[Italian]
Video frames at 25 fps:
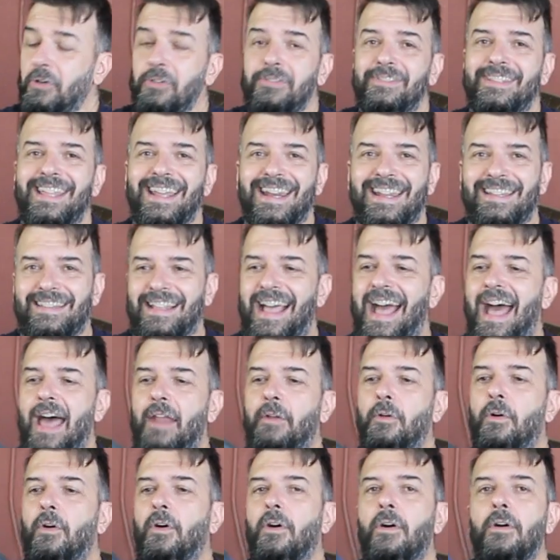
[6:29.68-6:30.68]
o
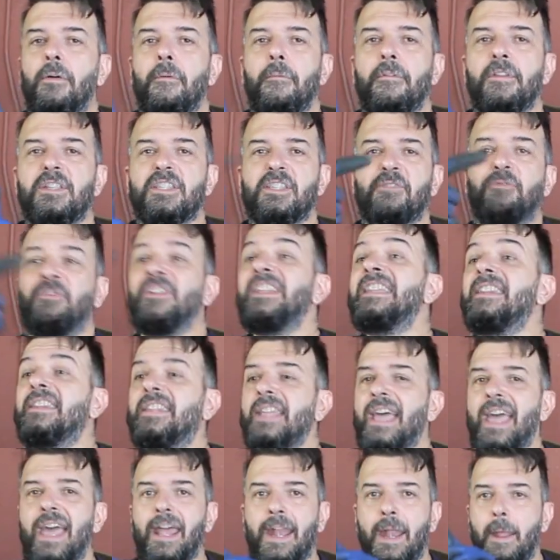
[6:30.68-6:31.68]
deretano
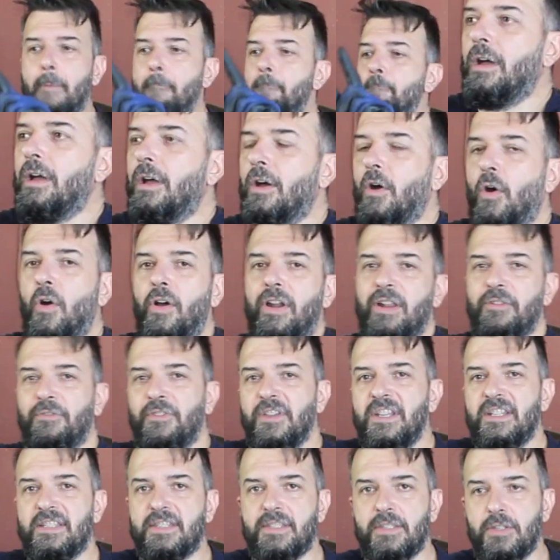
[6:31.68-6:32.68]
sfintere uh,
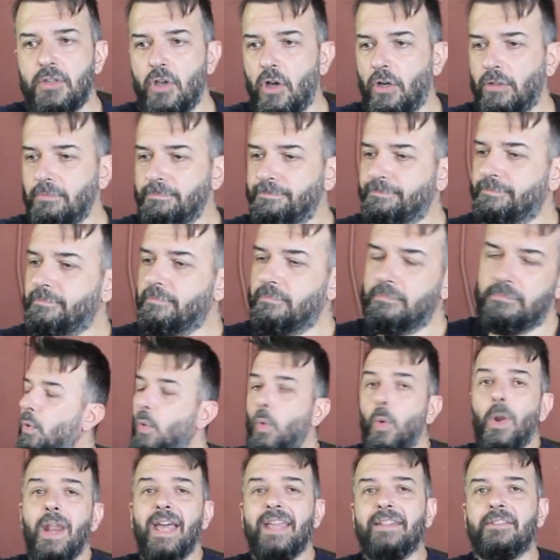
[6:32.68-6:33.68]
orifizio
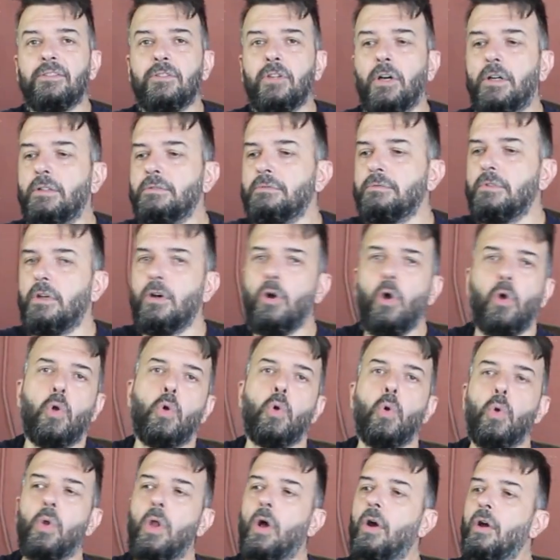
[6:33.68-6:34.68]
culetto o
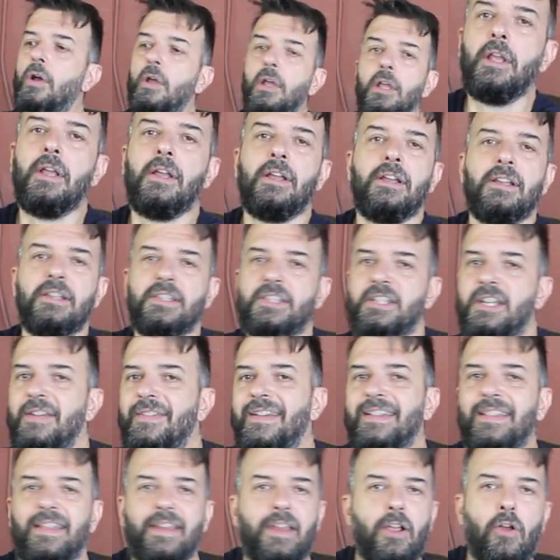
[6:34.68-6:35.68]
culo
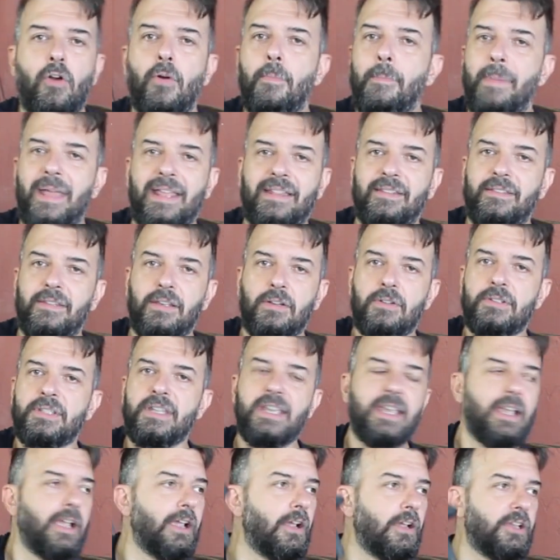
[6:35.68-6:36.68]
scrivete nei commenti
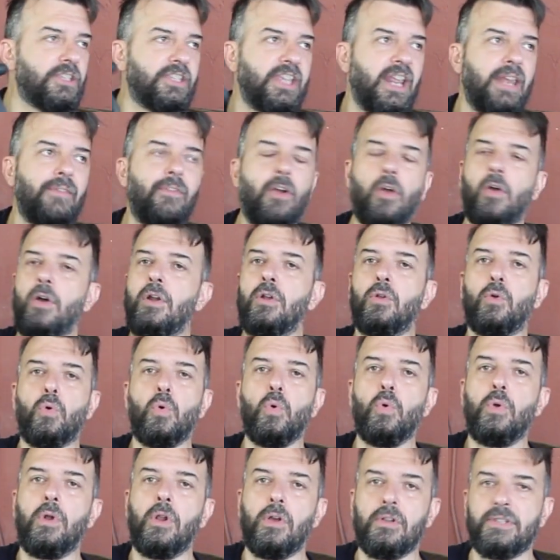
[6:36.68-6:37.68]
così se arriva
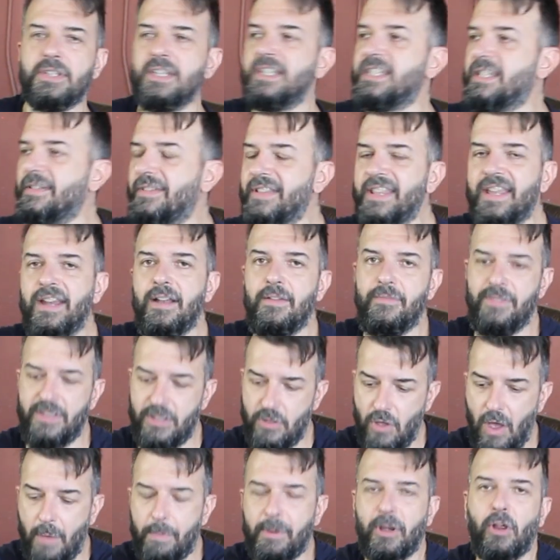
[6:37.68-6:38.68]
qualcuno senza vedere il
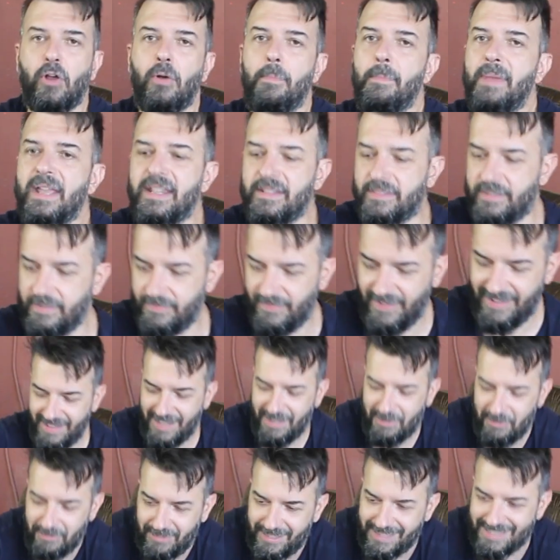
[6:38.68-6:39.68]
video apre i commenti
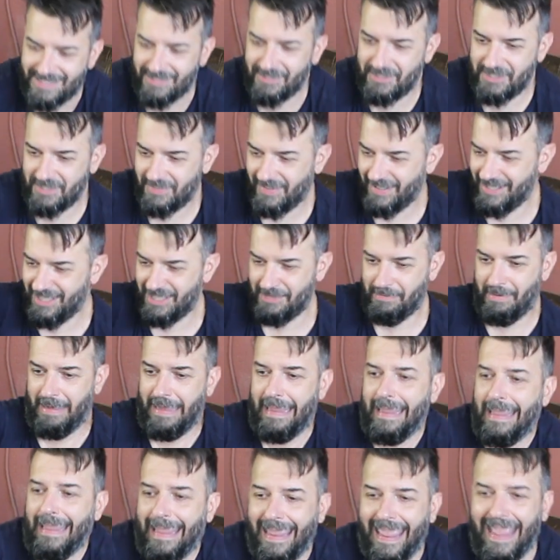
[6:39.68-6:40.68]
vede tutte queste cose qua e dice ma
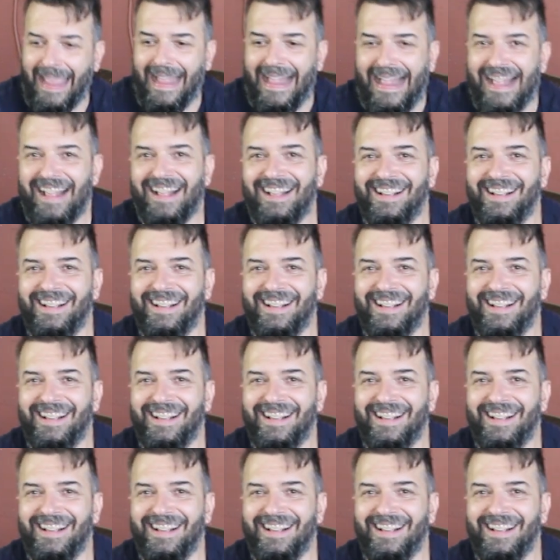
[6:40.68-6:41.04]
che